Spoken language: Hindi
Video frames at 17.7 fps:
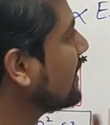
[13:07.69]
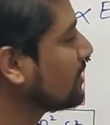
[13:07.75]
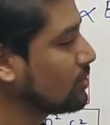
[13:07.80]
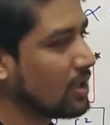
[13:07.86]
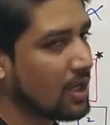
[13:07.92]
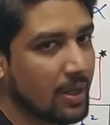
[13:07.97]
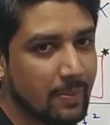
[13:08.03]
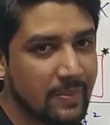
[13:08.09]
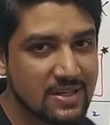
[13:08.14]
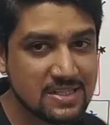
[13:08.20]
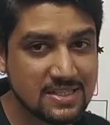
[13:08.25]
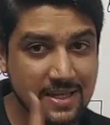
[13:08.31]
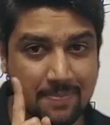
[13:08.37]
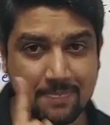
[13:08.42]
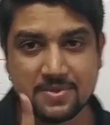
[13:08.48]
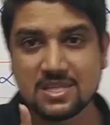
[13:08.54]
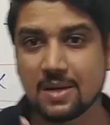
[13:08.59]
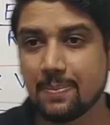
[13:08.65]
तो हमें
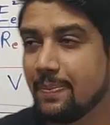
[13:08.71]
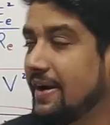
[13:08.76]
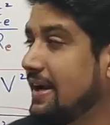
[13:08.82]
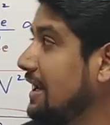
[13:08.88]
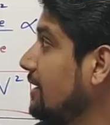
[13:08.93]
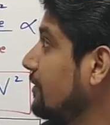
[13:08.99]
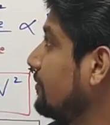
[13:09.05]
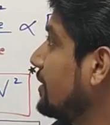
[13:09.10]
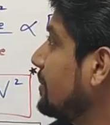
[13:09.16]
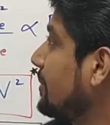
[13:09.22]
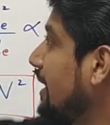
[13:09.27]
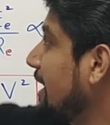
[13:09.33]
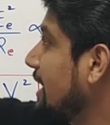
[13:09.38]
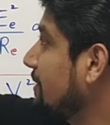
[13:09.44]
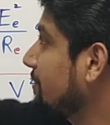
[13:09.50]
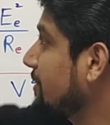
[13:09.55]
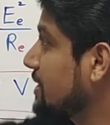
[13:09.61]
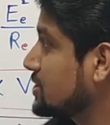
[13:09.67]
सबसे पहले वी बाई
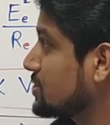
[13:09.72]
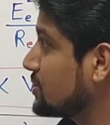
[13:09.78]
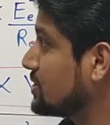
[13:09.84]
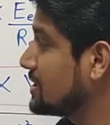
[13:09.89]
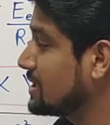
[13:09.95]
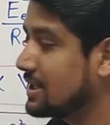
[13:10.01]
एफ रेशो